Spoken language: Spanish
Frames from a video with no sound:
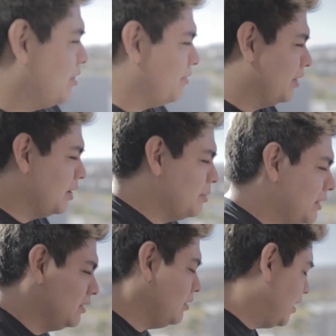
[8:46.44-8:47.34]
feo el
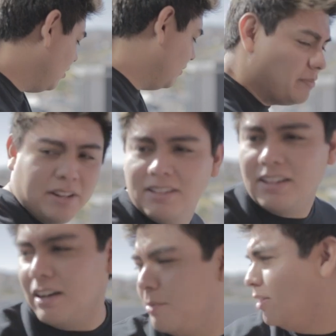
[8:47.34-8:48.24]
viento. Ah, no, miren, se
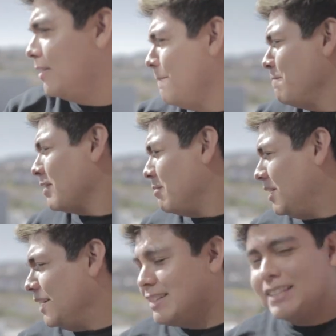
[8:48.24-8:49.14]
calmó.
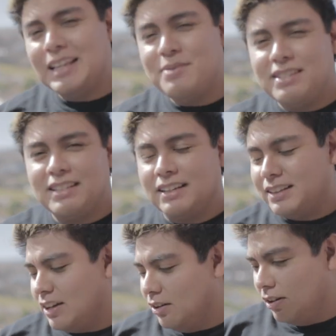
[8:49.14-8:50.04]
Miren, esta es la vista que
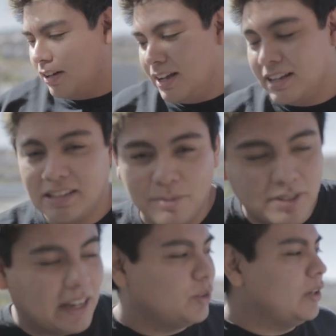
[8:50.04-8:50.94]
tengo. Estamos
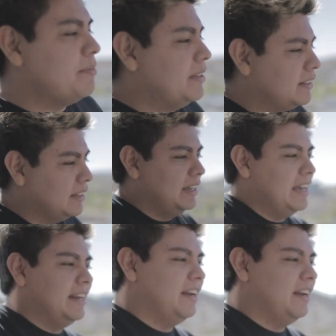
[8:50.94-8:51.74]
actualmente en el